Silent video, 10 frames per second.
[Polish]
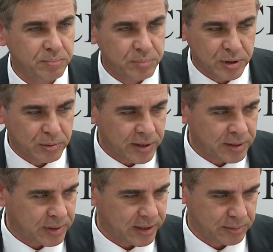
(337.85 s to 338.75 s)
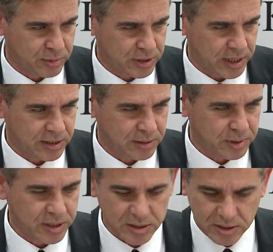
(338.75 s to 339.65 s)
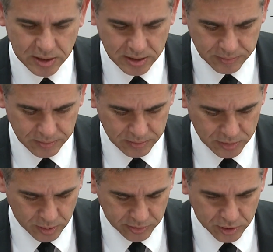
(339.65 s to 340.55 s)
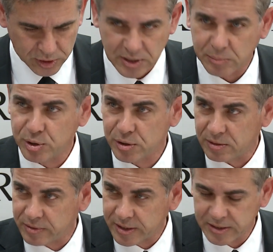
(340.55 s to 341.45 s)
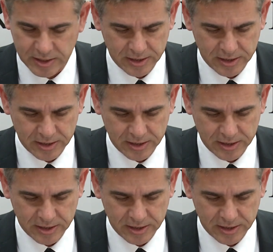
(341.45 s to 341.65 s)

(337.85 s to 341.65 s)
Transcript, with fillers: przykładem takim ostatnim jest obwodnica Brzozowa,